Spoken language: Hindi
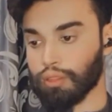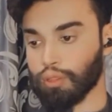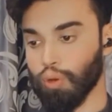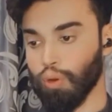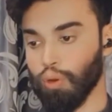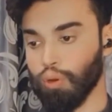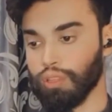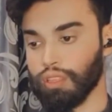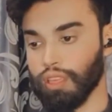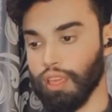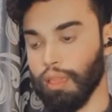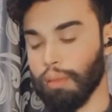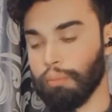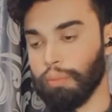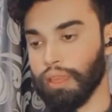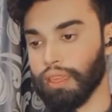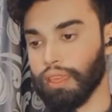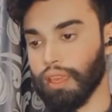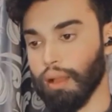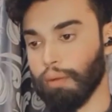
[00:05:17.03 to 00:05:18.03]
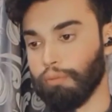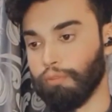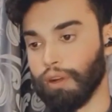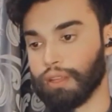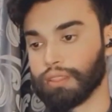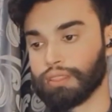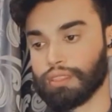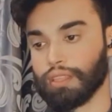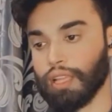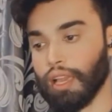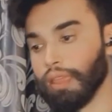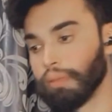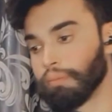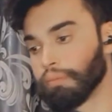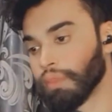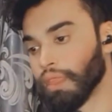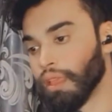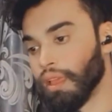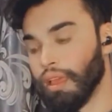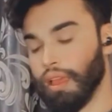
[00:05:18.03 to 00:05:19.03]
तो ये भैया फर्स्ट
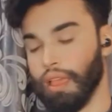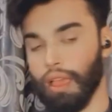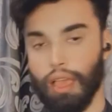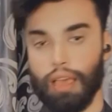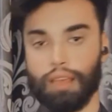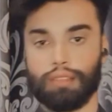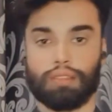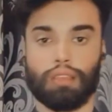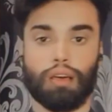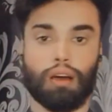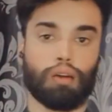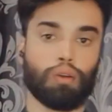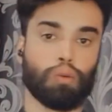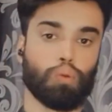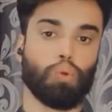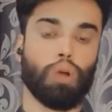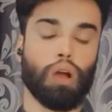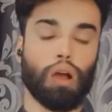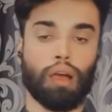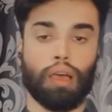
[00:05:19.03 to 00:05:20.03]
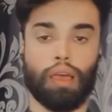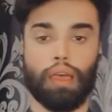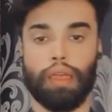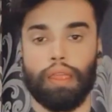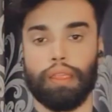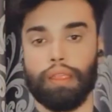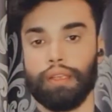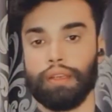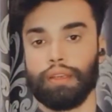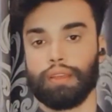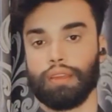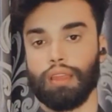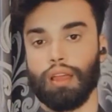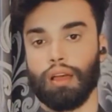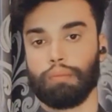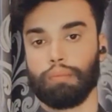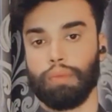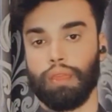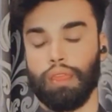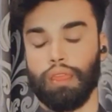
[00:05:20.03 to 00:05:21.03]
टाइम ऐसा हुआ है
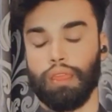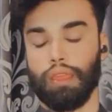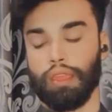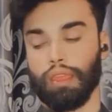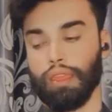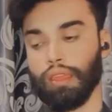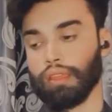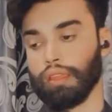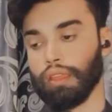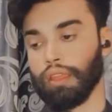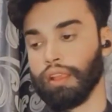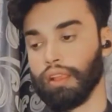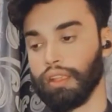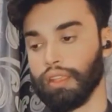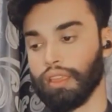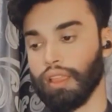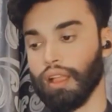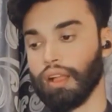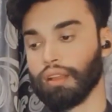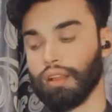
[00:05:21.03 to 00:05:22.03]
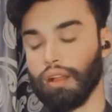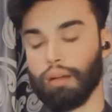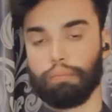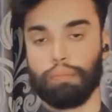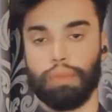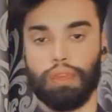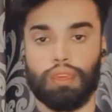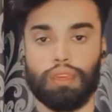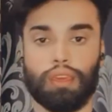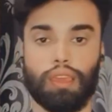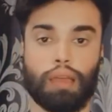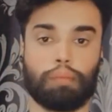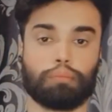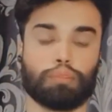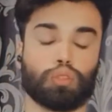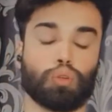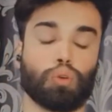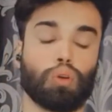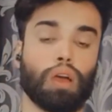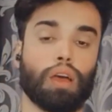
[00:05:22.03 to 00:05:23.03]
इंडिया में एक इंडिया का पीएम
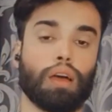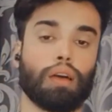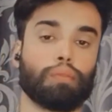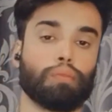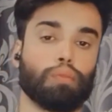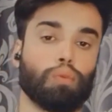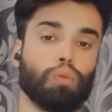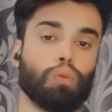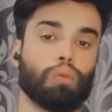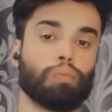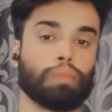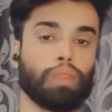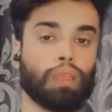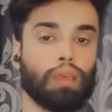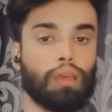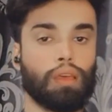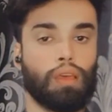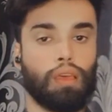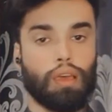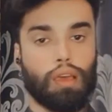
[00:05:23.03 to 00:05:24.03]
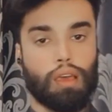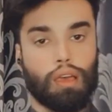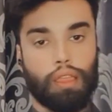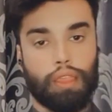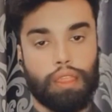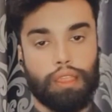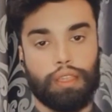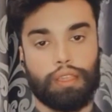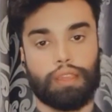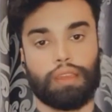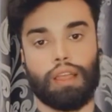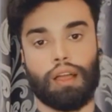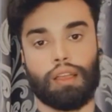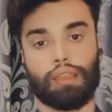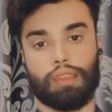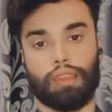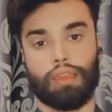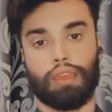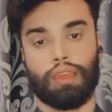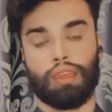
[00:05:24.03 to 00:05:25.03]
जो है वो इंडिया
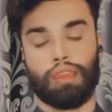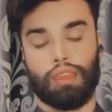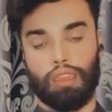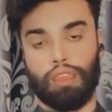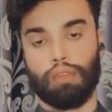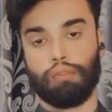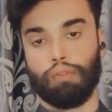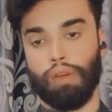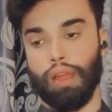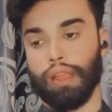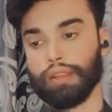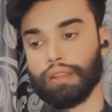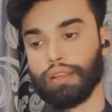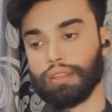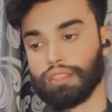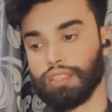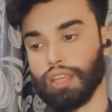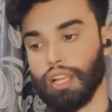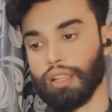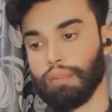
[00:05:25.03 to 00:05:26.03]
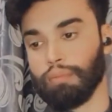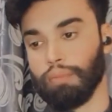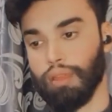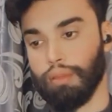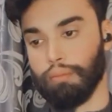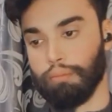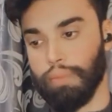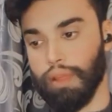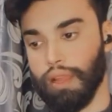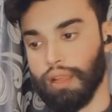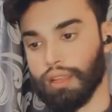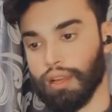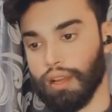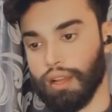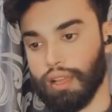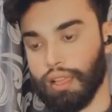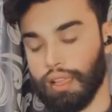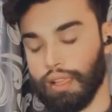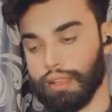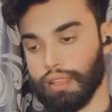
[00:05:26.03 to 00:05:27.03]
के ही फाइटर जेट में
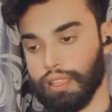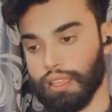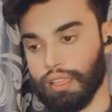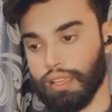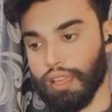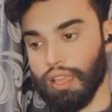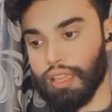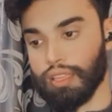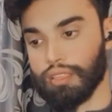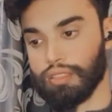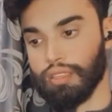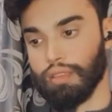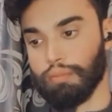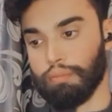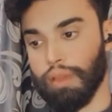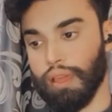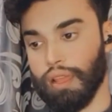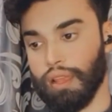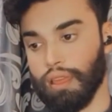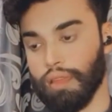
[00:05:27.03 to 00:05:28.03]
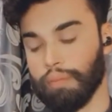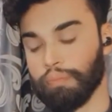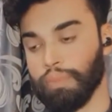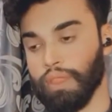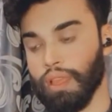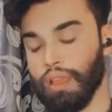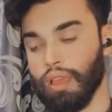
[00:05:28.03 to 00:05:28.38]
बैठा है ठीक है इससे पहले